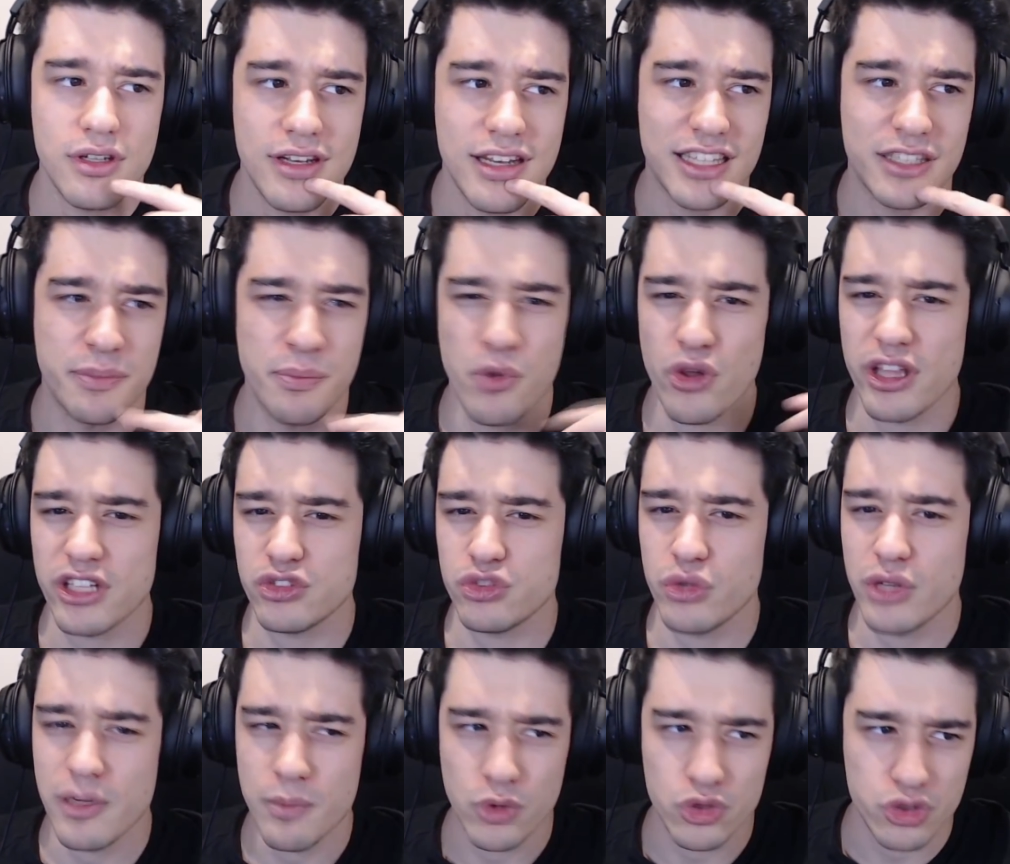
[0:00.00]
Las modas
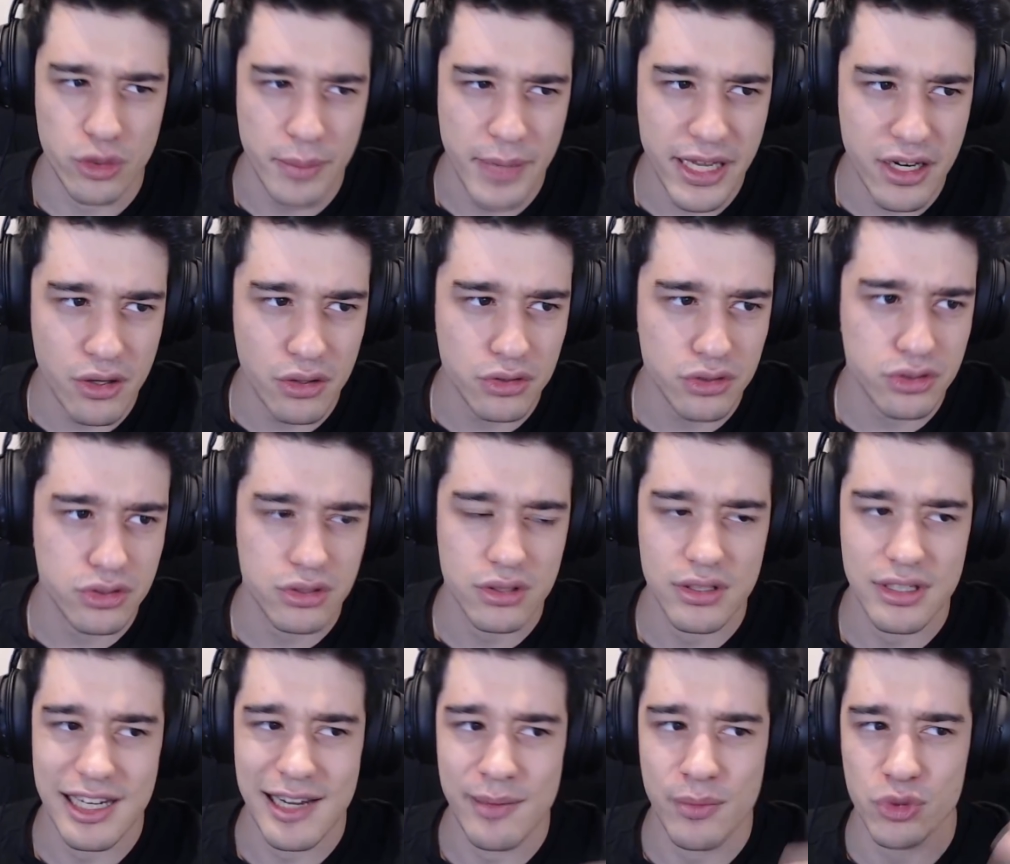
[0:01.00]
duran mucho menos,
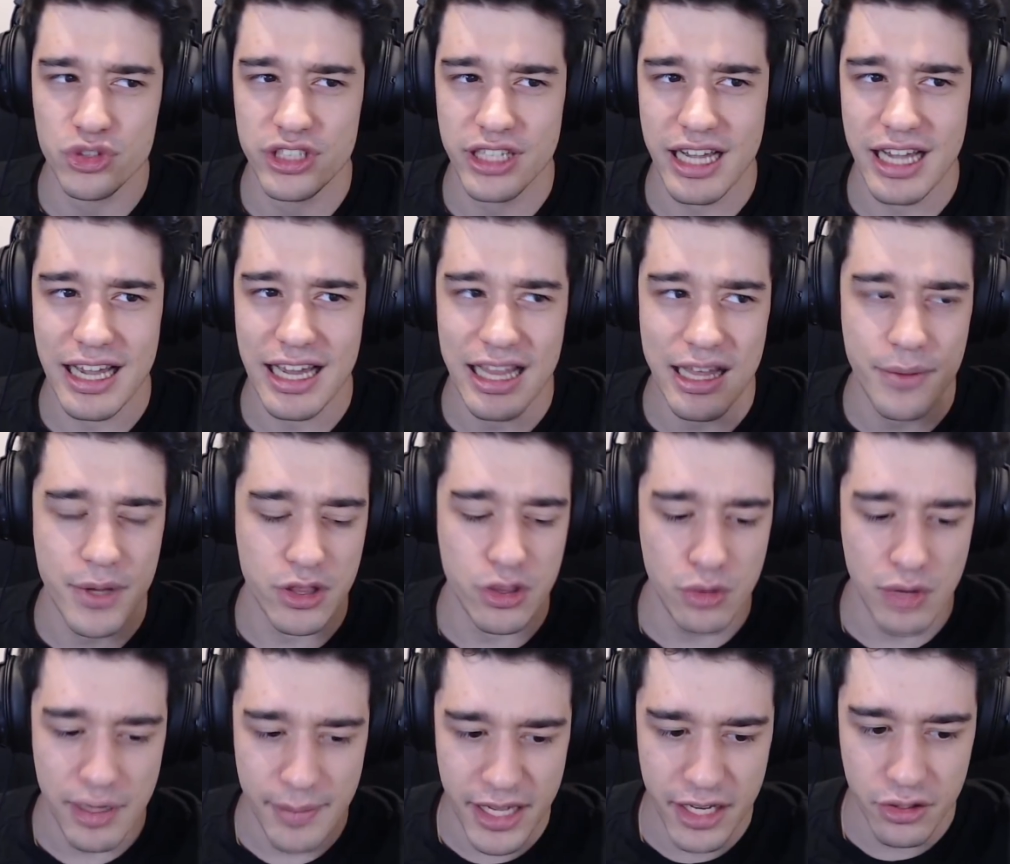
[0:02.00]
la música cada vez
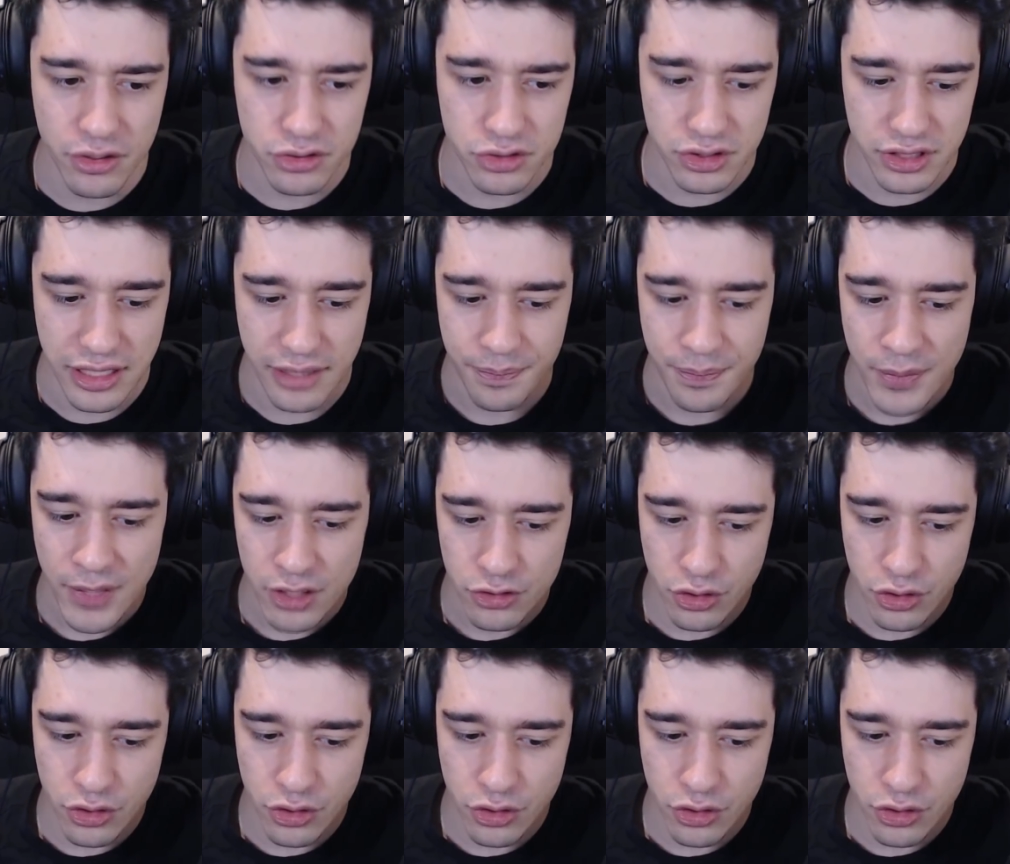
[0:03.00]
dura menos, o sea,